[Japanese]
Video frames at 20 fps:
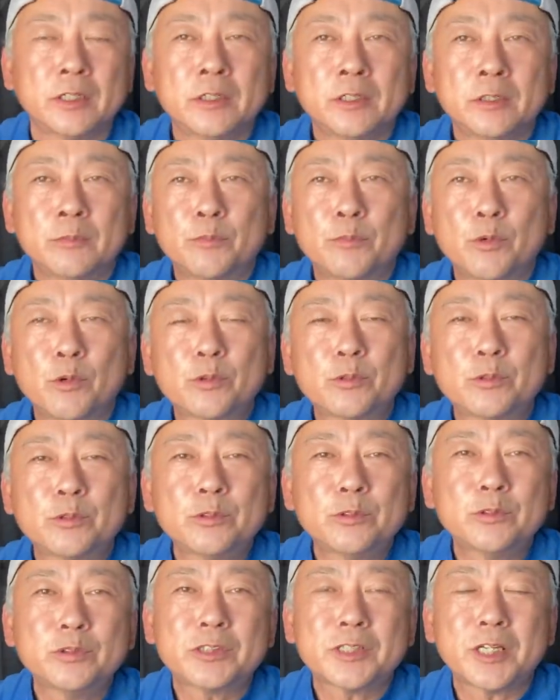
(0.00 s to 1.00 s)
僕
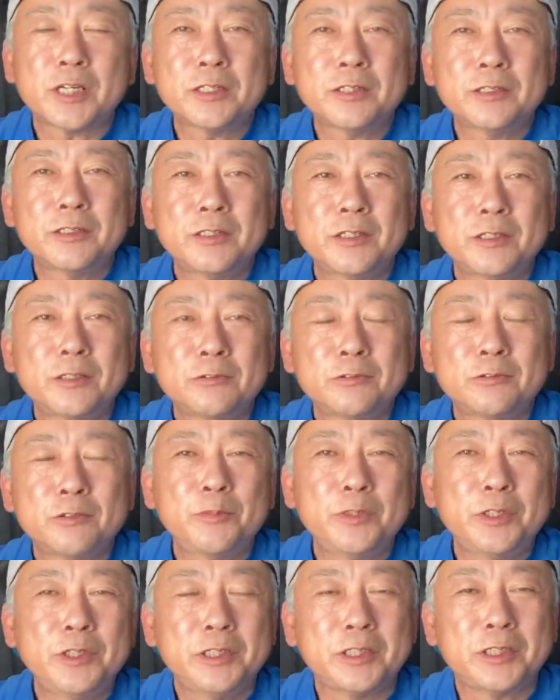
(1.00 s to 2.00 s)
のチャンネルを
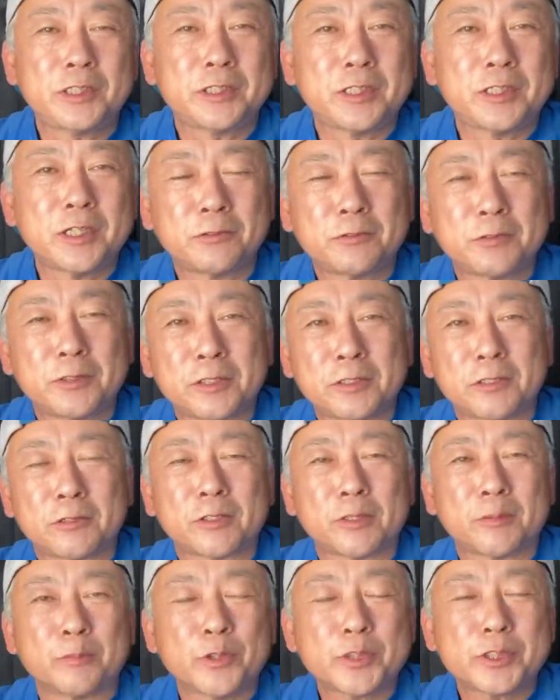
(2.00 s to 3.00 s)
見に来てくれてる
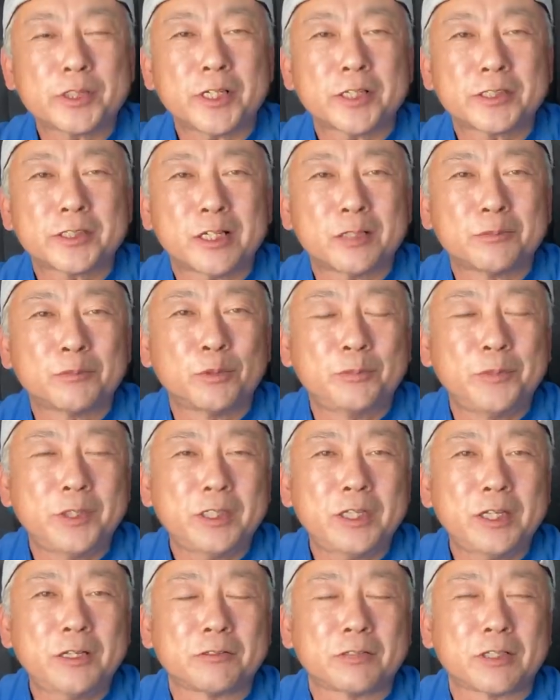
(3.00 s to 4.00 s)
人は、もしかしたらもう
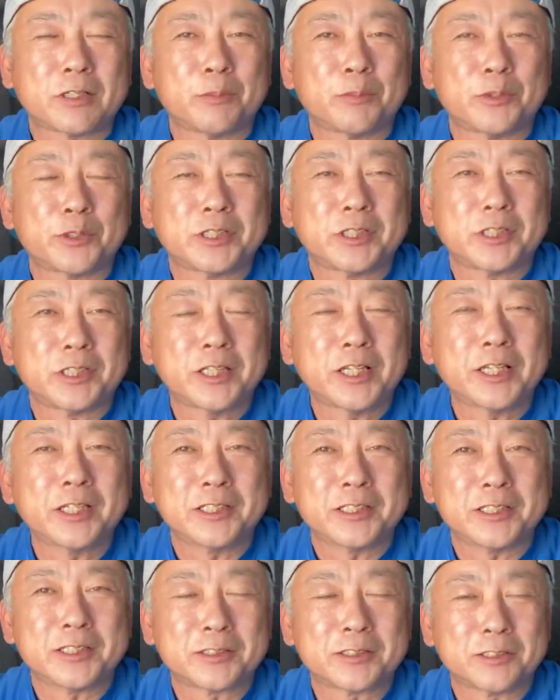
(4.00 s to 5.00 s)
見てるかもしんな
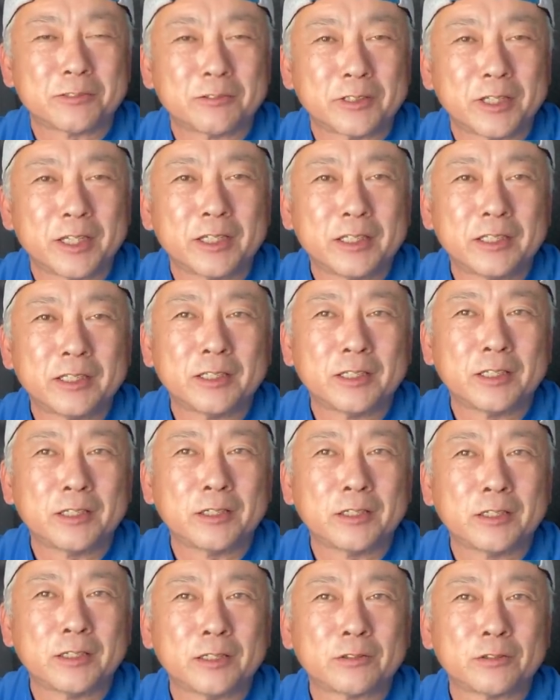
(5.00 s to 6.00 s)
いんですけどね、
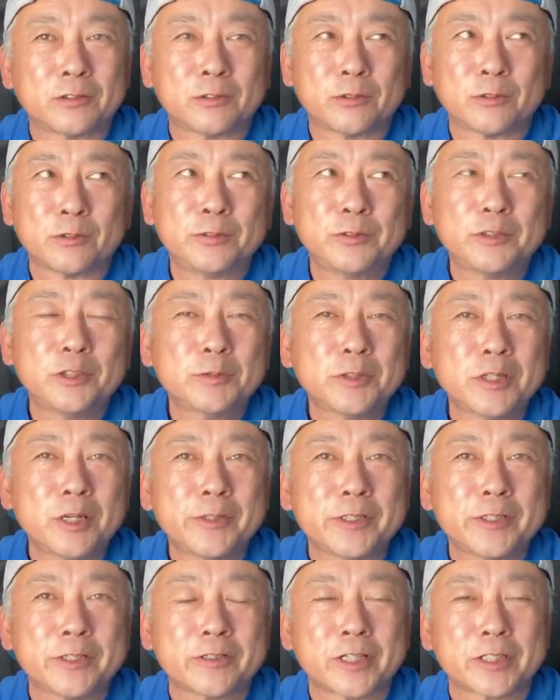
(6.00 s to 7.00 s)
えっ、と、
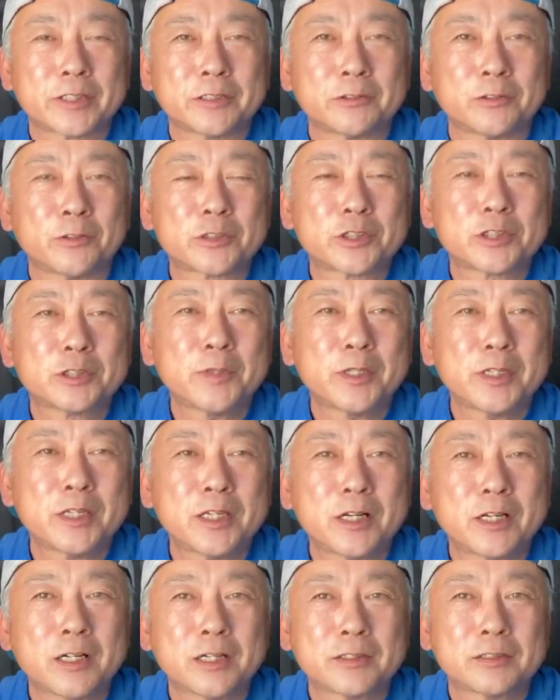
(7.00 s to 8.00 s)
フィルムカメラをやってるんでおすすめに
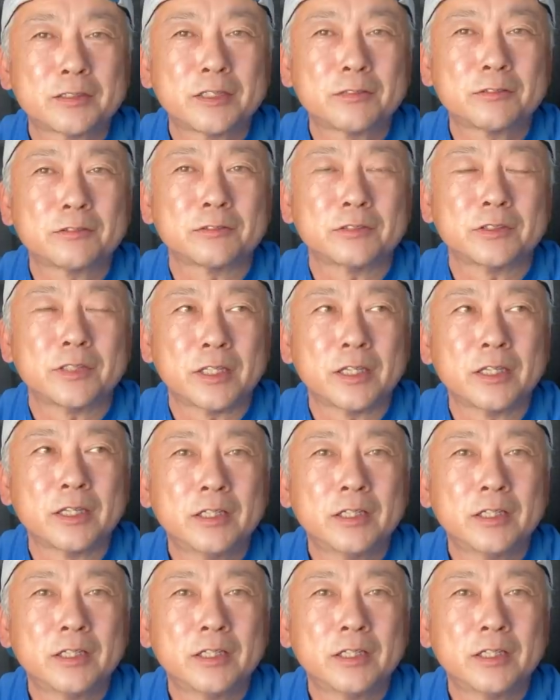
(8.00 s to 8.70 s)
上がってくるんでね、